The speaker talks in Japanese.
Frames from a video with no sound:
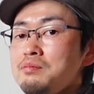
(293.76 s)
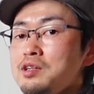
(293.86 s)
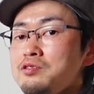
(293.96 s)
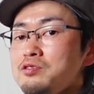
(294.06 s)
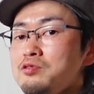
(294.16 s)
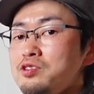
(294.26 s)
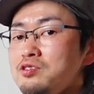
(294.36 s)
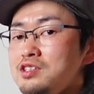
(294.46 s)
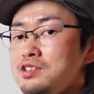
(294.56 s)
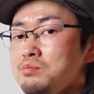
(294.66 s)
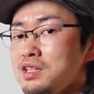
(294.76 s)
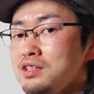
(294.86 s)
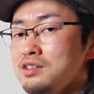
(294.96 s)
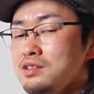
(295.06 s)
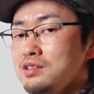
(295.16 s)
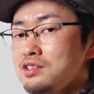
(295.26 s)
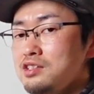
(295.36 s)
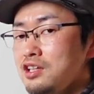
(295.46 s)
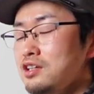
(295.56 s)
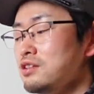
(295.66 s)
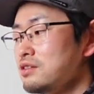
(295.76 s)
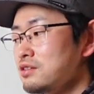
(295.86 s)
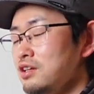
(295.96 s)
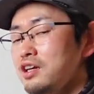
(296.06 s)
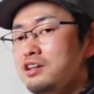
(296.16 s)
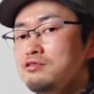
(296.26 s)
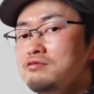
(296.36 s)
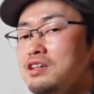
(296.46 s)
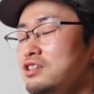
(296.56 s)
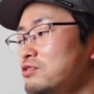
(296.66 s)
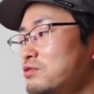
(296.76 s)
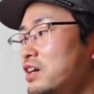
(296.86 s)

まあ、ほんとこれを1枚着ていてって上着を